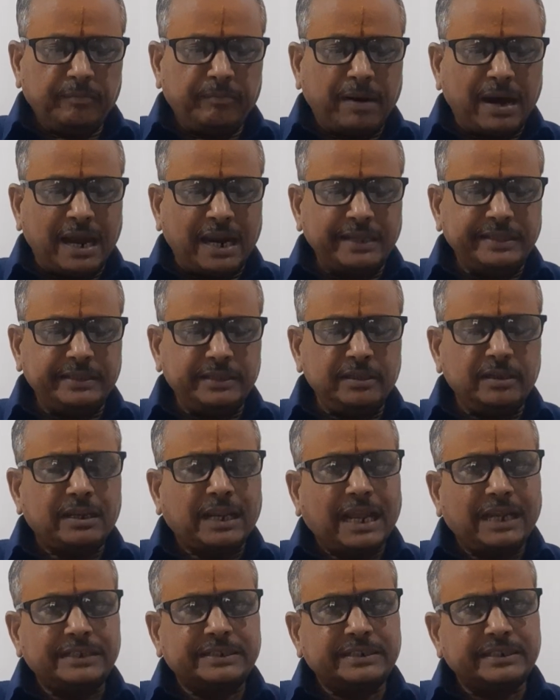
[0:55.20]
भारतीय
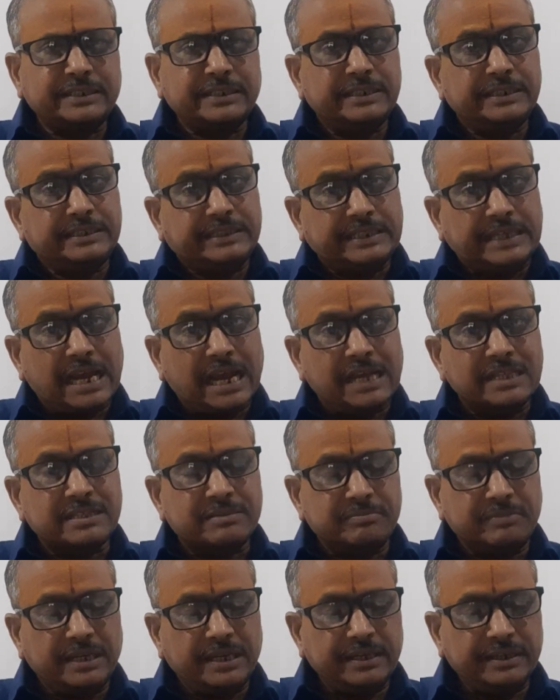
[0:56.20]
राष्ट्र के इतिहास
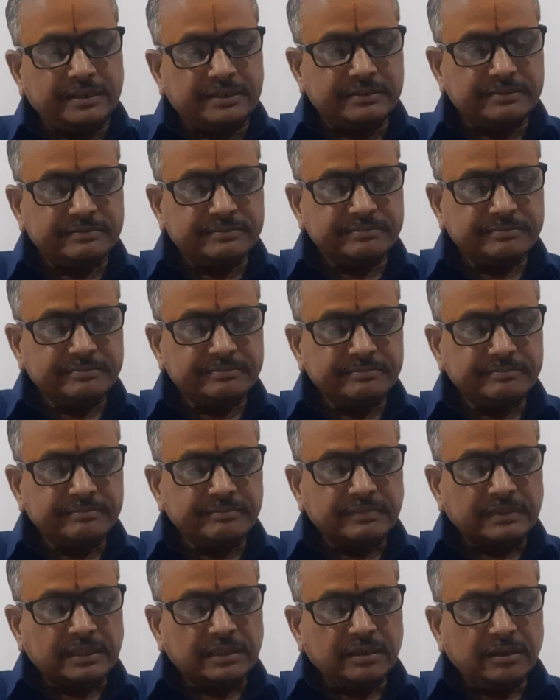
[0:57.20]
में
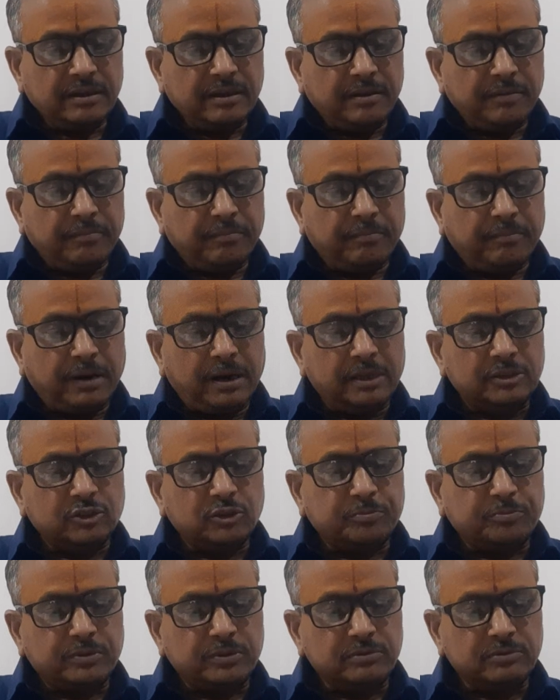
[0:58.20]

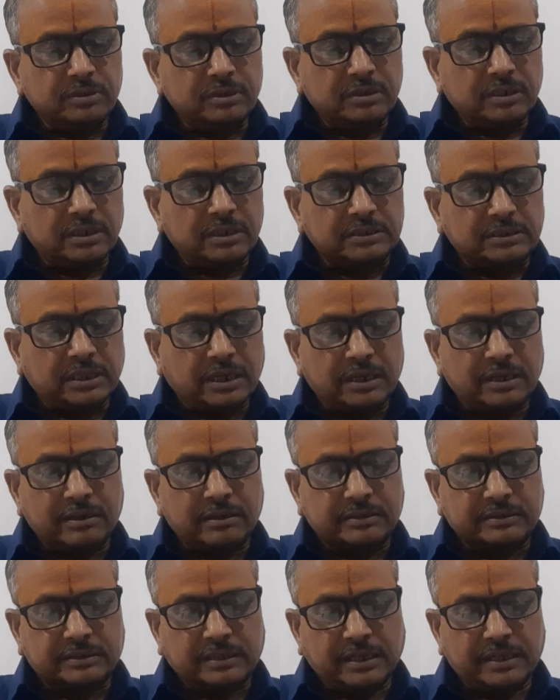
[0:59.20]
महत्वपूर्ण स्थान
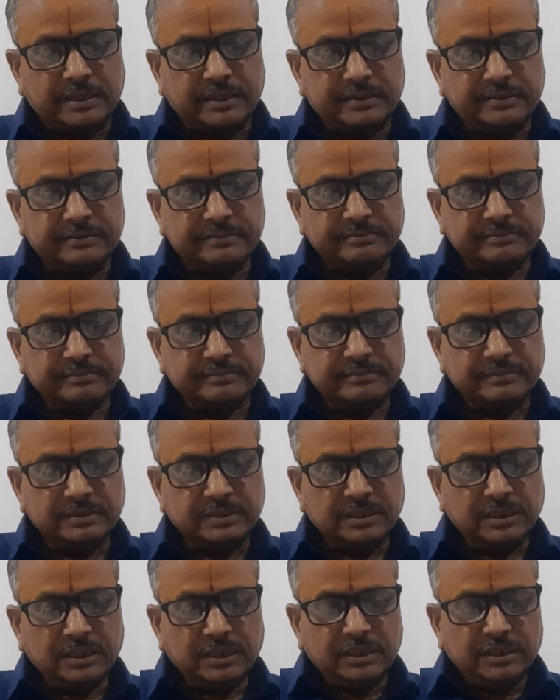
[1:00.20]
रखता है
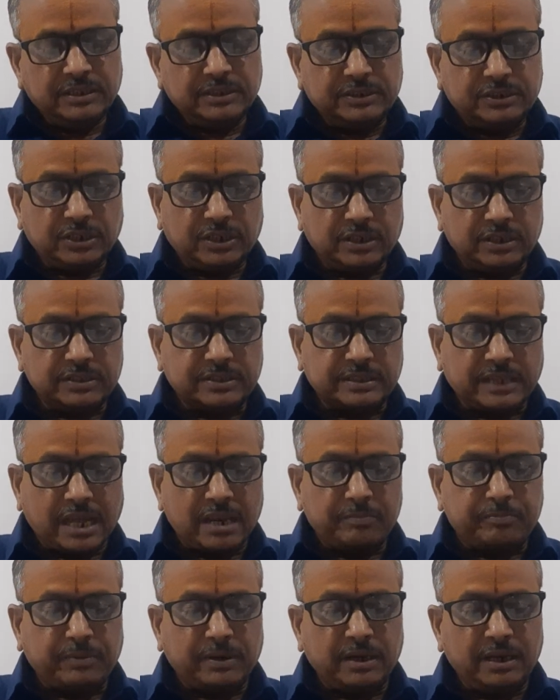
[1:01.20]
छः
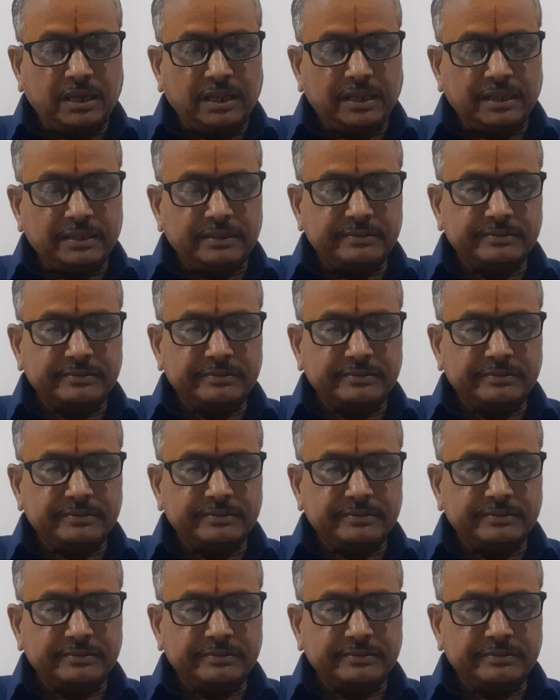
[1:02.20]
साल पहले